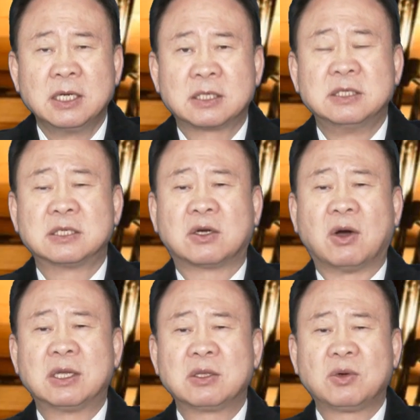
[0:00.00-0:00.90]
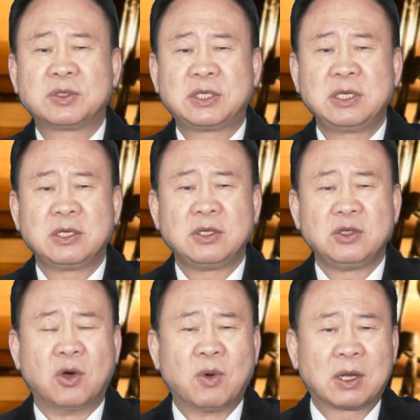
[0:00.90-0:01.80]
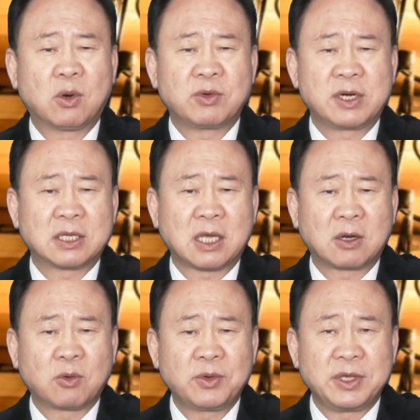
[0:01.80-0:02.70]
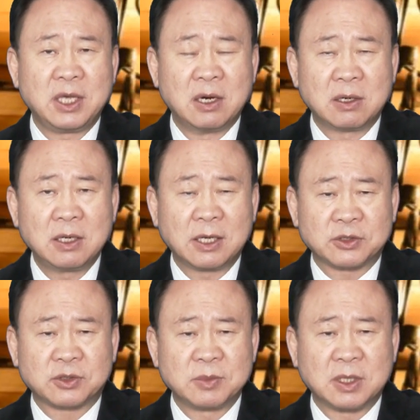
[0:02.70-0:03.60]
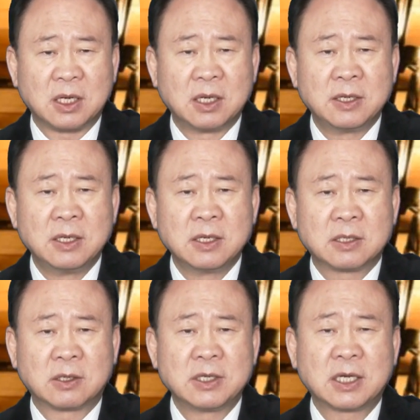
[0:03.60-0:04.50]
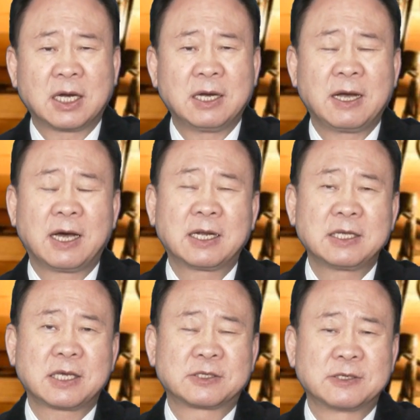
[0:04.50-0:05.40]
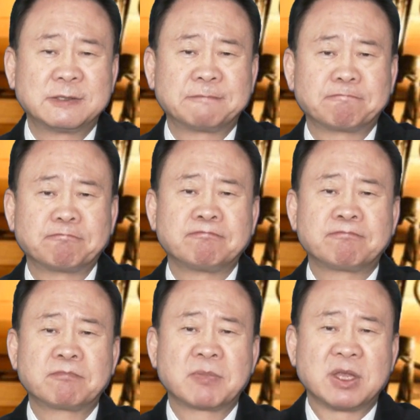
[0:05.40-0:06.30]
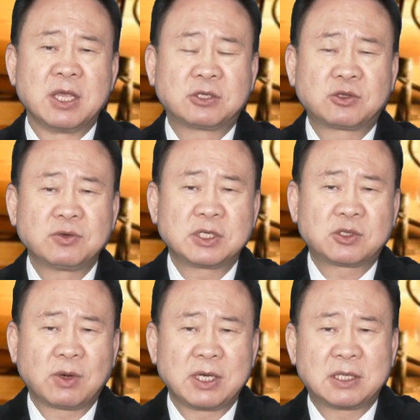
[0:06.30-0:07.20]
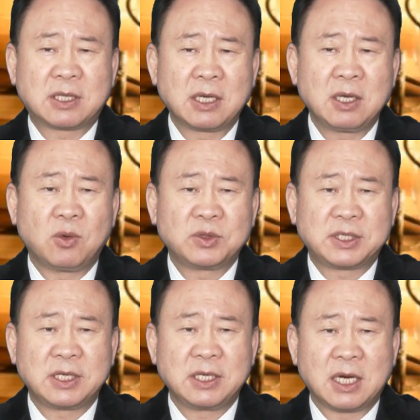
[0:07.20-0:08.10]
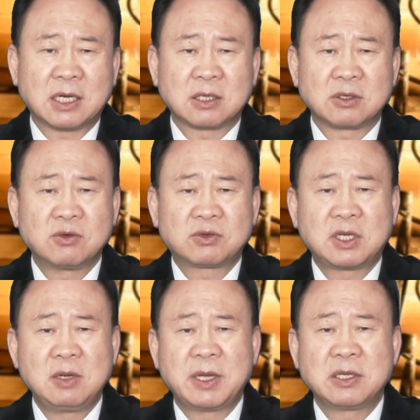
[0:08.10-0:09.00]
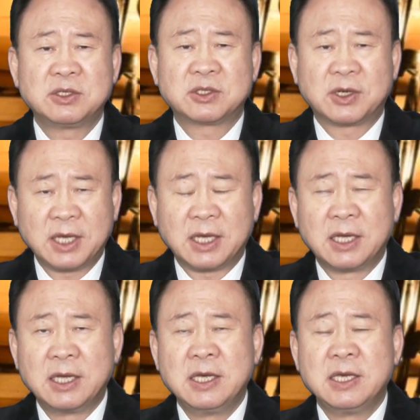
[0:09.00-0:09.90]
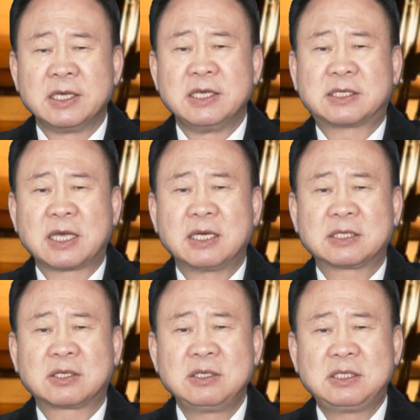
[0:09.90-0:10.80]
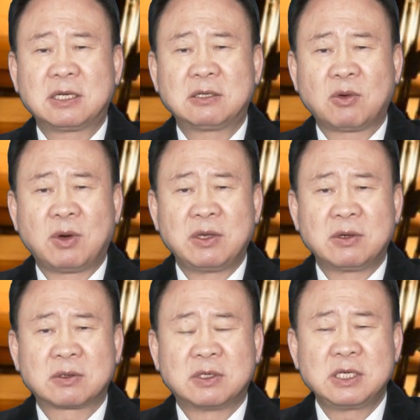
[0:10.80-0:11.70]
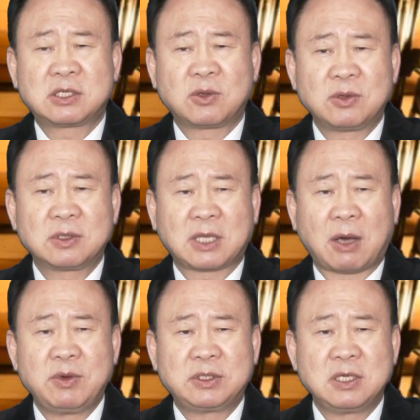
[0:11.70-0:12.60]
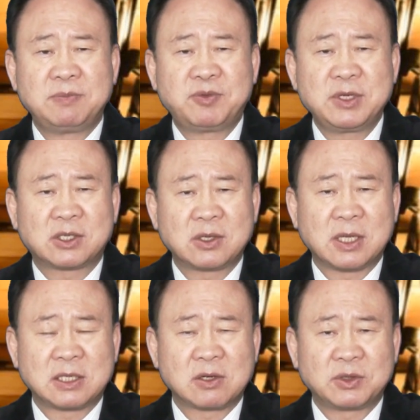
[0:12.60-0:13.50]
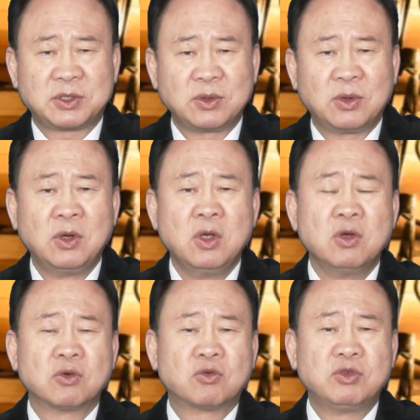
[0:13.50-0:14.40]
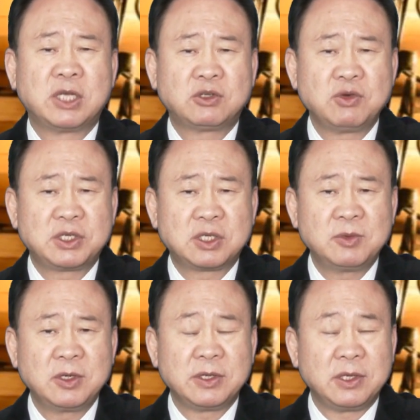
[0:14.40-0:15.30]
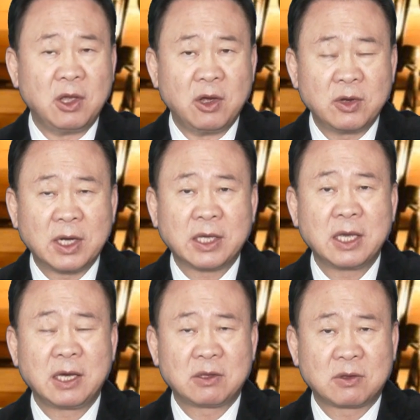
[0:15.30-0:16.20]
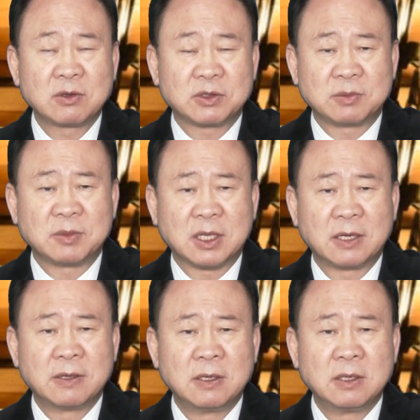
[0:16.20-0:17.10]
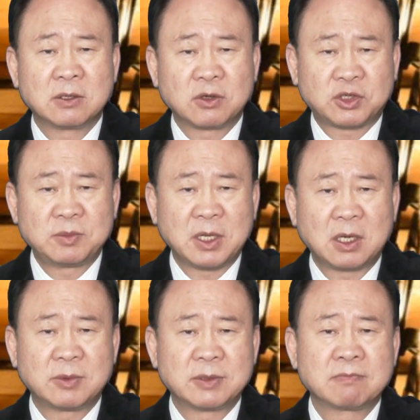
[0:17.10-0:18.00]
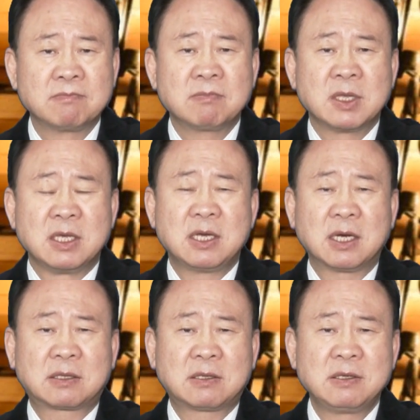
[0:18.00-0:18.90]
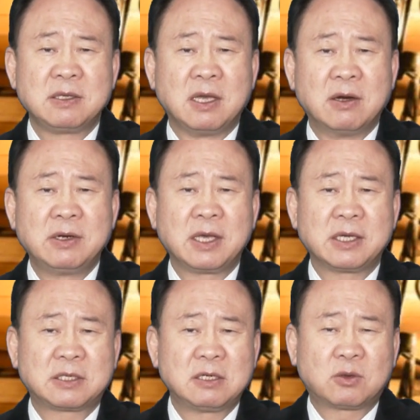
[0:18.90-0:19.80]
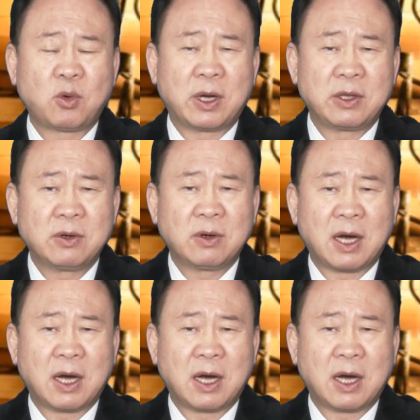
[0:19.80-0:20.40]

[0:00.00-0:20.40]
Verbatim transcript: 그 거한 곳이 영화로우리라다라고 예언을 하였습니다. 그러니까 하나님께서는 예수 그리스도가 이 땅에 오시기 약 6, 700년 전에 이사야 선지자를 통하여 그리스도는 다윗의 뿌리에서 나실 것이요 구세주이심을 예언하게 하였던 것입니다. 그렇습니다, 여러분. 이 같은 예언의 계시를 통하여